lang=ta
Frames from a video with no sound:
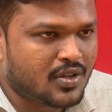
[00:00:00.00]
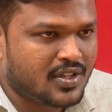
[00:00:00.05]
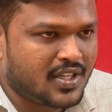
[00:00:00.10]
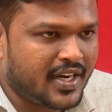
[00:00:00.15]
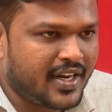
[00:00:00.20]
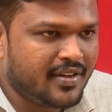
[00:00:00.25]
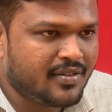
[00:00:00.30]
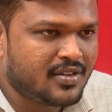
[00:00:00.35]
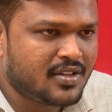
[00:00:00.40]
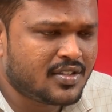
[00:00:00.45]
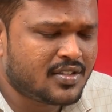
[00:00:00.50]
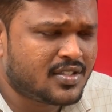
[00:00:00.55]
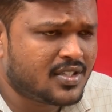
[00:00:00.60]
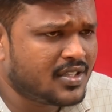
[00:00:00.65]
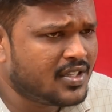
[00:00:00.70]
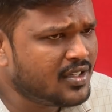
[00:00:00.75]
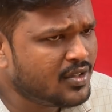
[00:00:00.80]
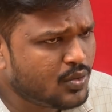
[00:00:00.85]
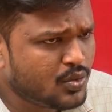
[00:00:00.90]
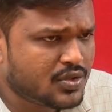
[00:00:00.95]
ஒரு தடை விதிச்சது
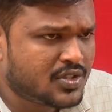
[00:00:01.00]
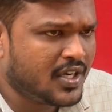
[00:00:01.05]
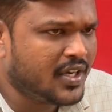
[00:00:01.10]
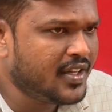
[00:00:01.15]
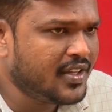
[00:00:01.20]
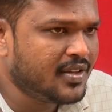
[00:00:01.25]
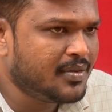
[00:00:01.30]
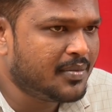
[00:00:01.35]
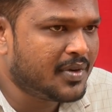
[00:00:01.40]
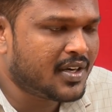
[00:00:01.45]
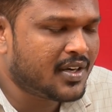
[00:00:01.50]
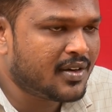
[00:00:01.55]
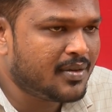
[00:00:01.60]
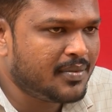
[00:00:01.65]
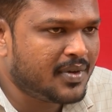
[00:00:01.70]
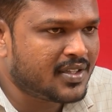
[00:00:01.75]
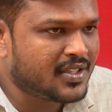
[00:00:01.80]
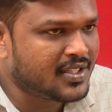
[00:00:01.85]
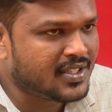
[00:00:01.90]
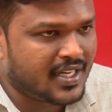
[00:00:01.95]
உச்சநீதிமன்றம்
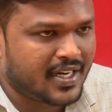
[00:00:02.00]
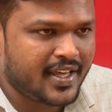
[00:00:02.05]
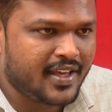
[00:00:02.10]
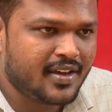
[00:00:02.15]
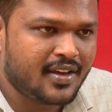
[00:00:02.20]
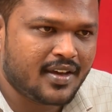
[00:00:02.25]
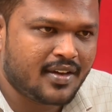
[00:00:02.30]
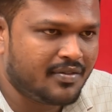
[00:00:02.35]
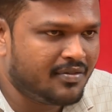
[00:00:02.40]
அந்த தடையை